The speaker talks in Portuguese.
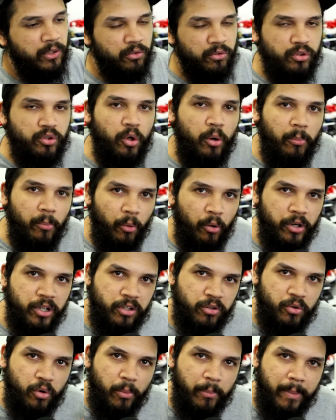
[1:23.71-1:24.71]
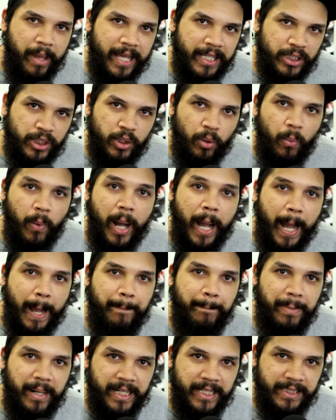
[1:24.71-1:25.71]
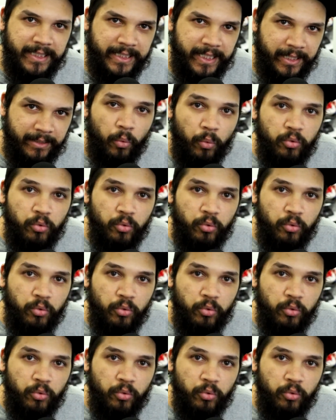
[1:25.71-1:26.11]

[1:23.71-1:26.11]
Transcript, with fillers: os rumores começam a aparecer.